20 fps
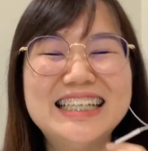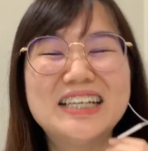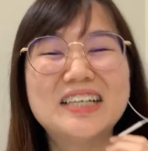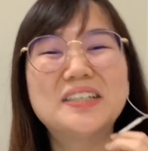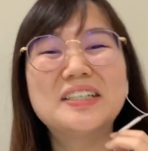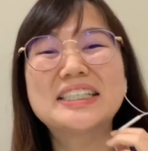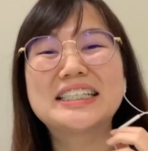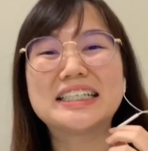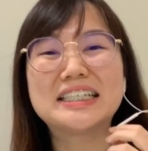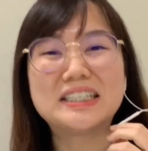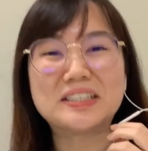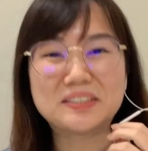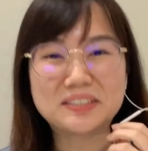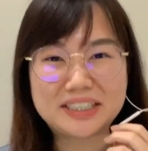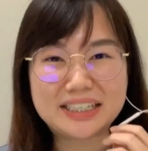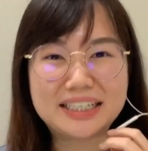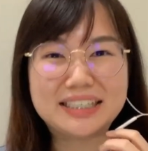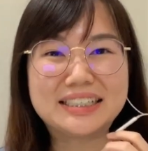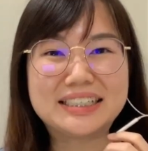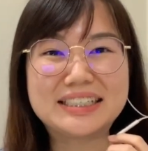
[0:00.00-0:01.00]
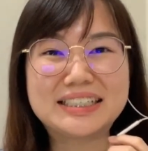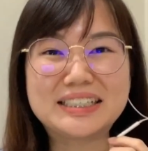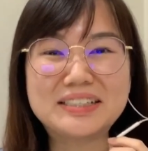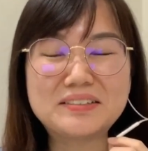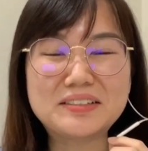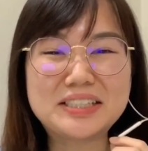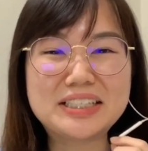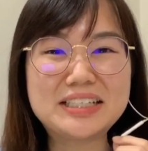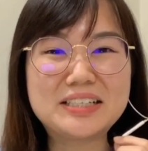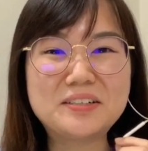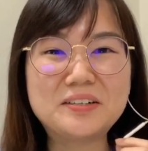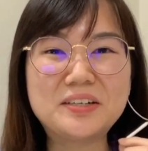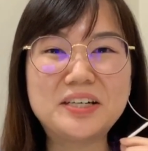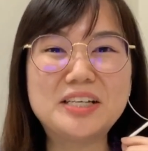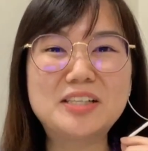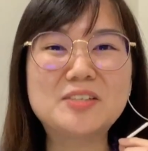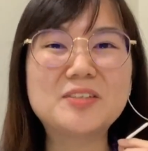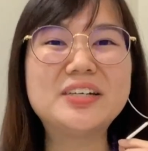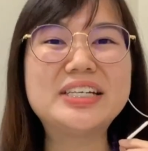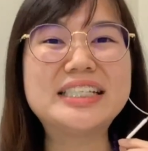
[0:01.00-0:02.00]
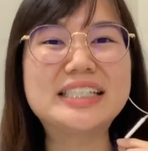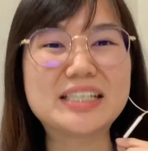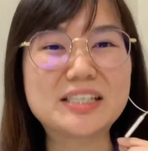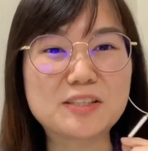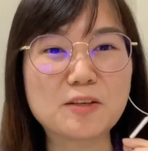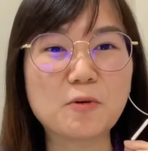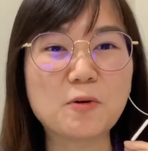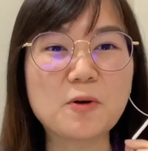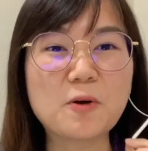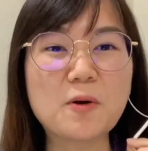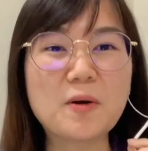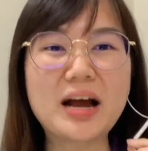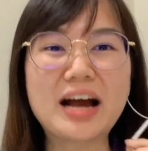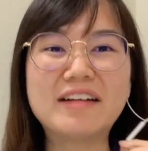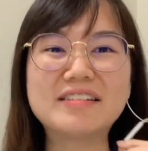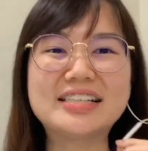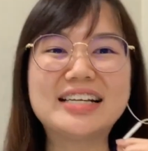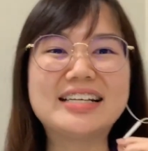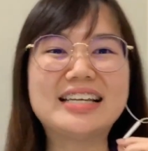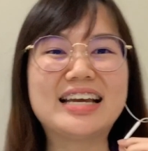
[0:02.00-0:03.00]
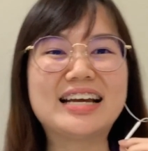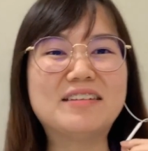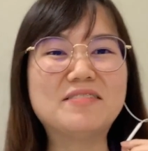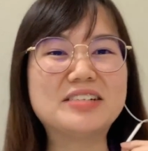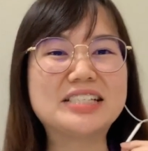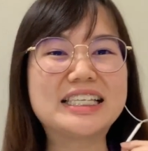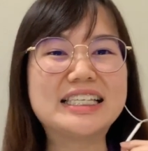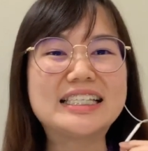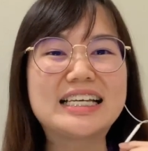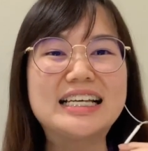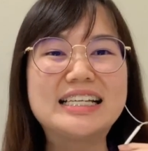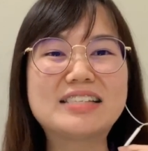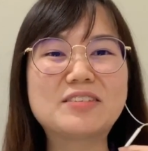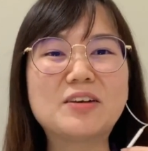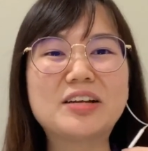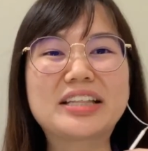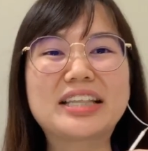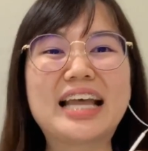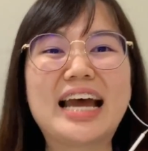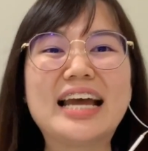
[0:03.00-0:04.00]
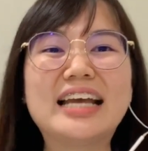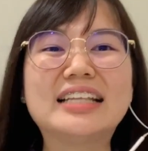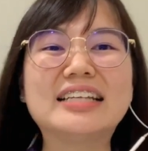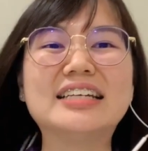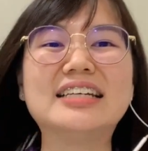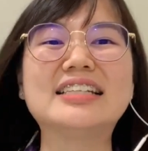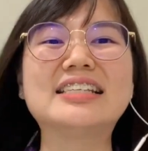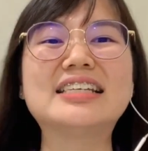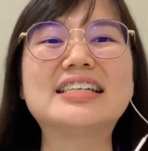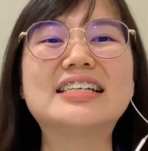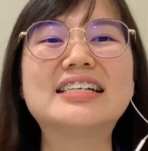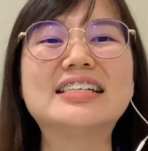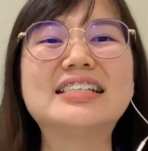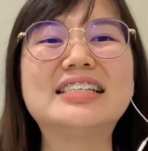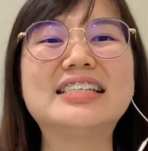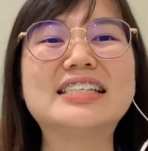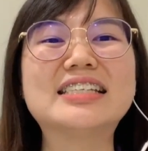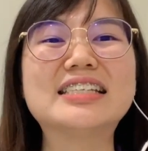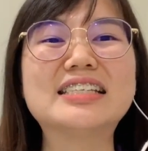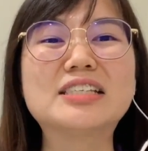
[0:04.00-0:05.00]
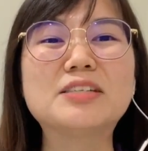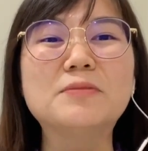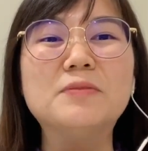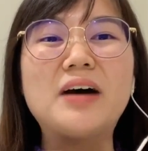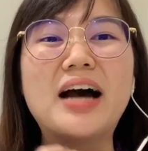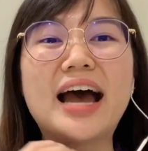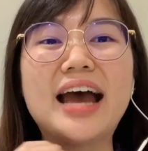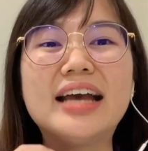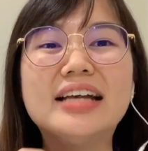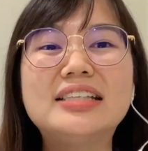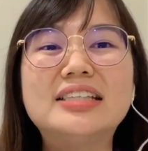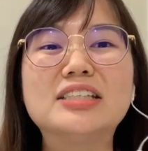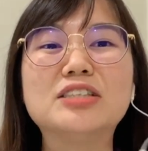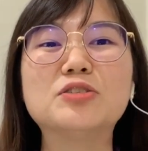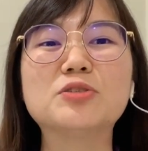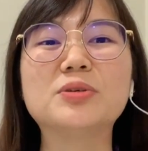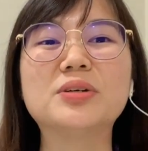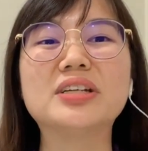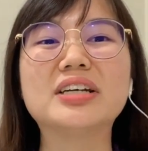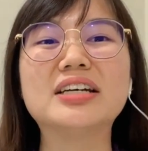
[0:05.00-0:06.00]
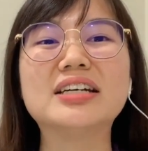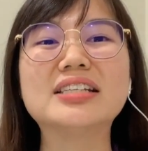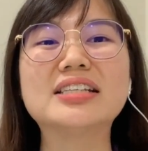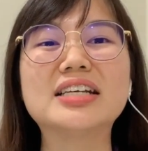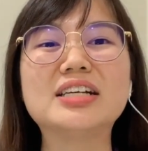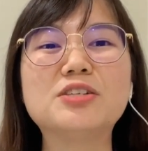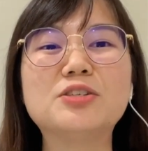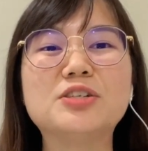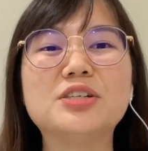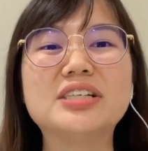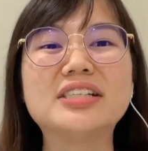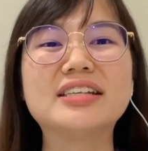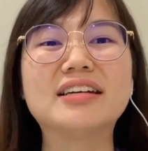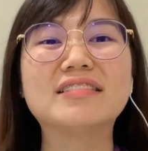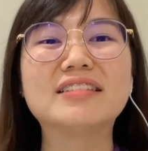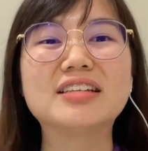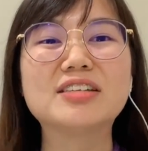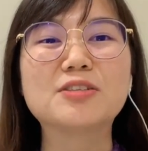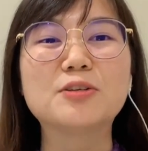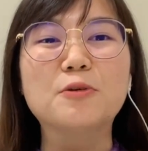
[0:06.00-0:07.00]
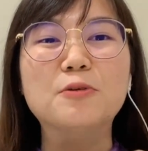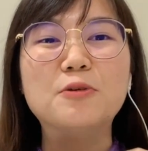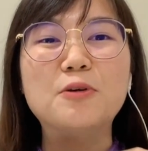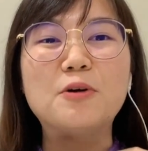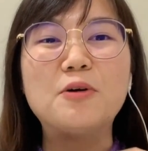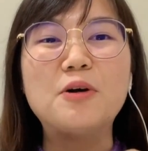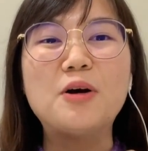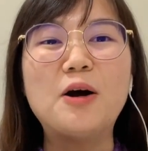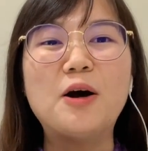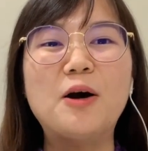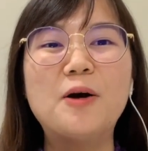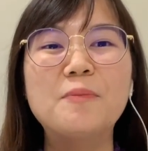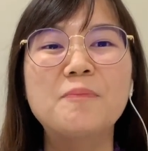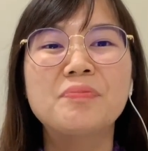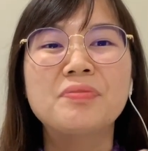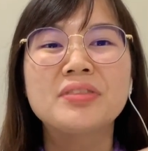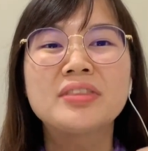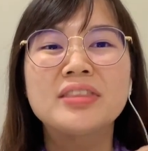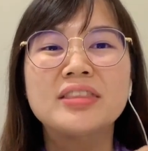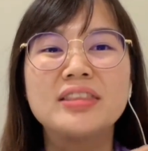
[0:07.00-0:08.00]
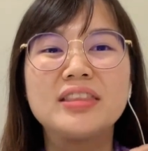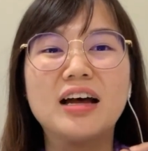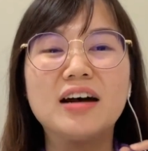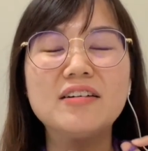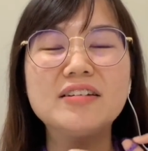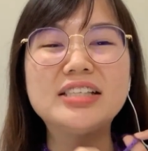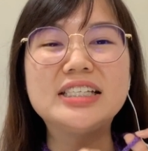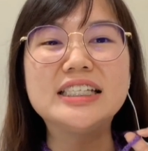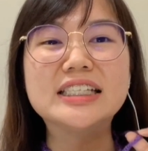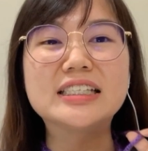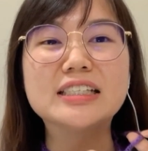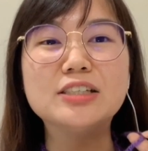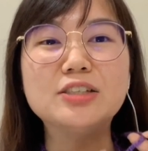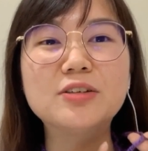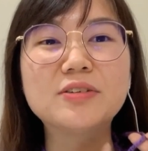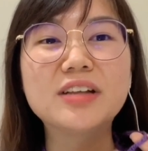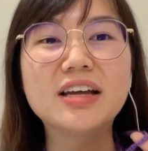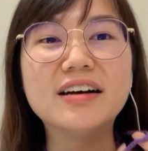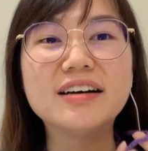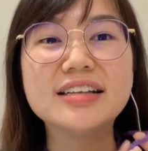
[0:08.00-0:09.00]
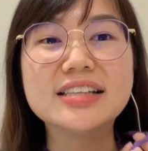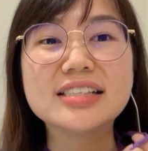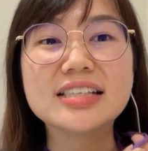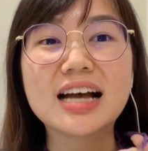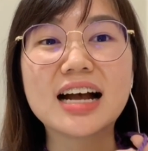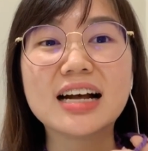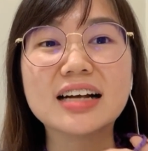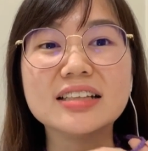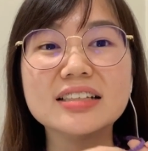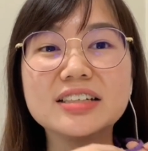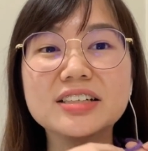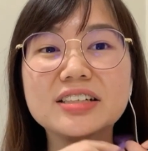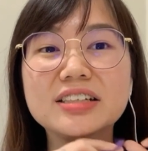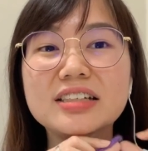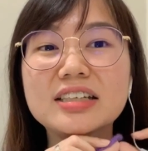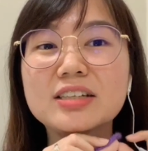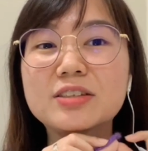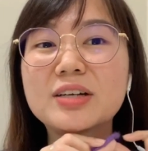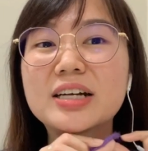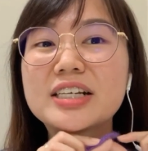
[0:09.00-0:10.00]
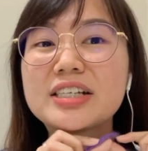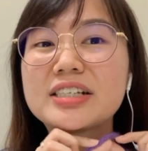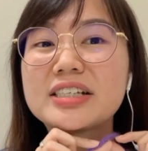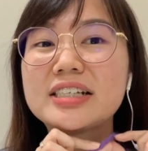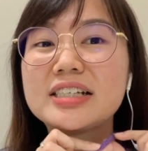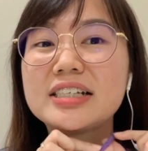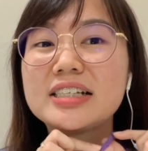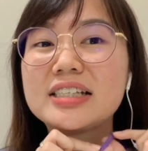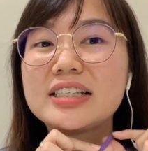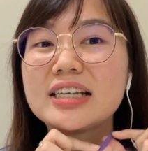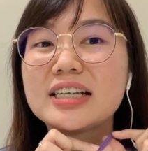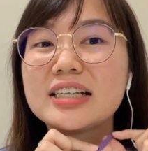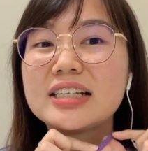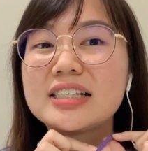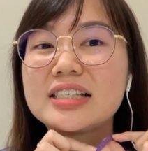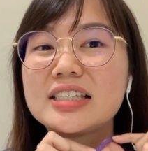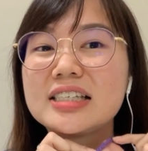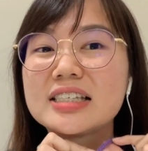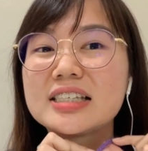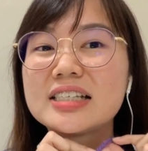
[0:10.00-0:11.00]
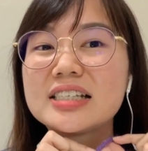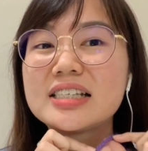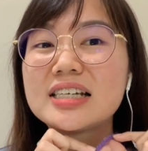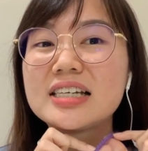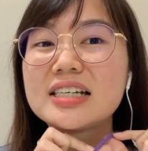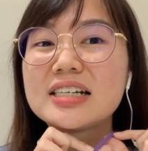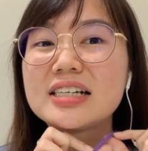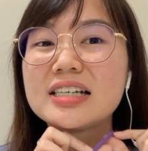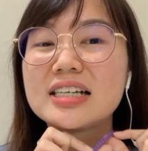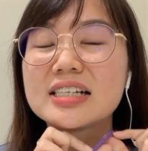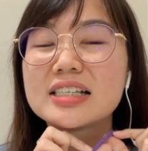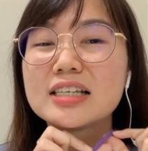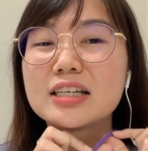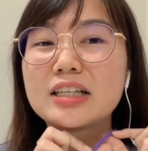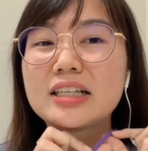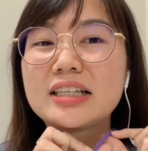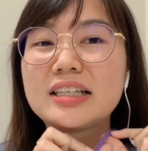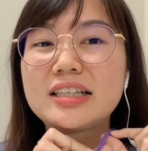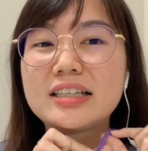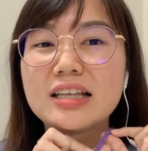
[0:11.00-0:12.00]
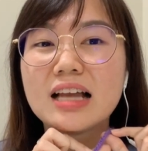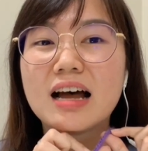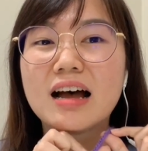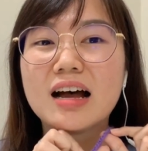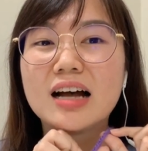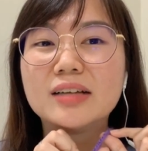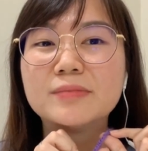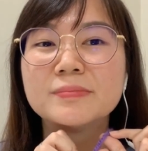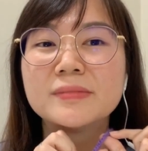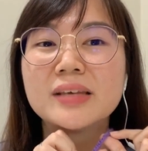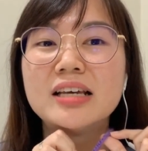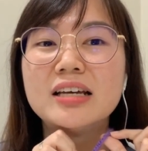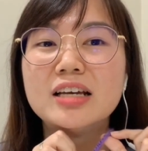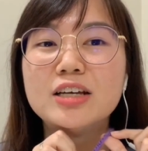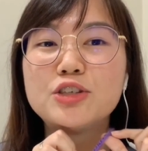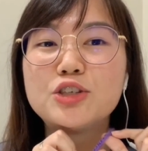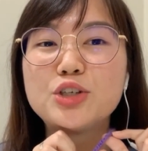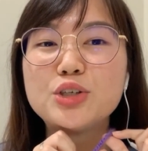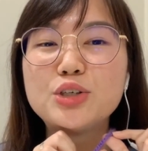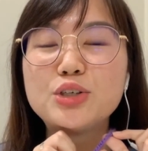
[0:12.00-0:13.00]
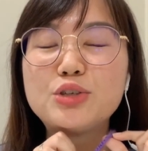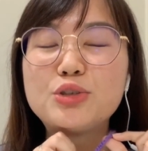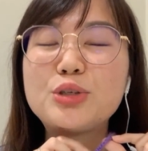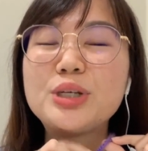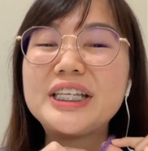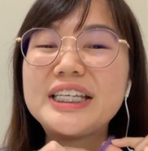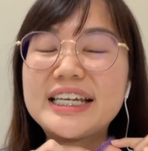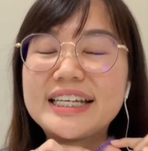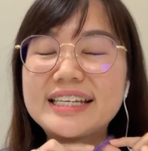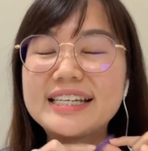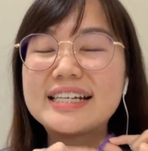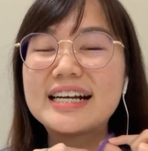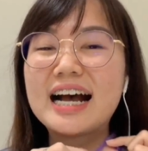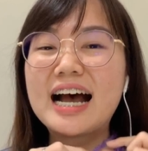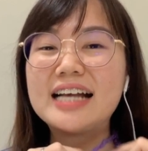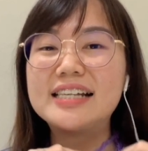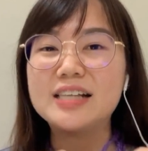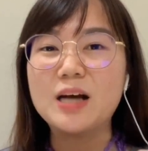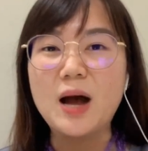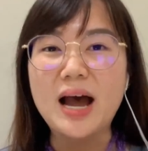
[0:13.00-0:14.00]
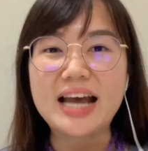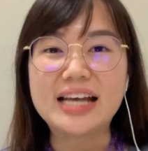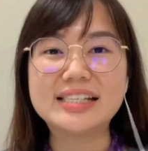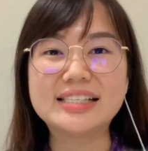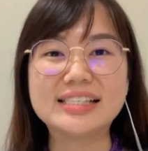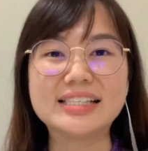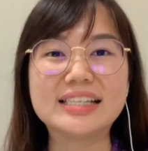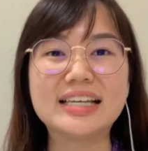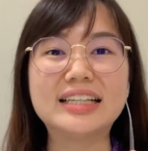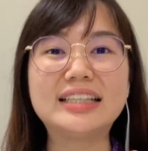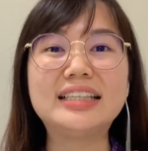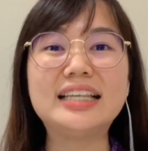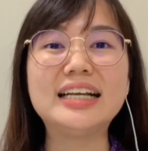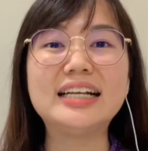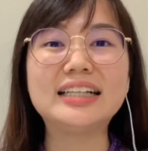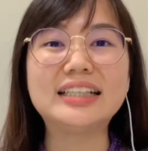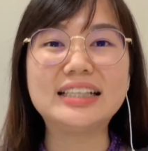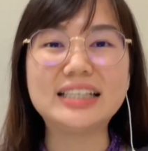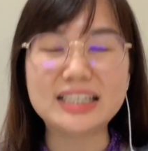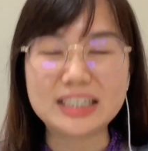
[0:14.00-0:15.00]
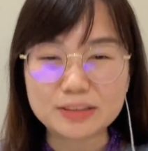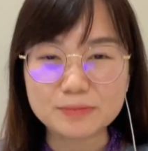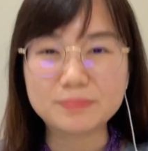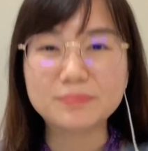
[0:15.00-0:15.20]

或者有些人是不是会做一些手工啊？好像你看我现在是带的这个，其实是我孩子做的，在学校的手工哈。然后其实用了很长的一段时间，其实这个也是呃，去训练一个小孩子的定力，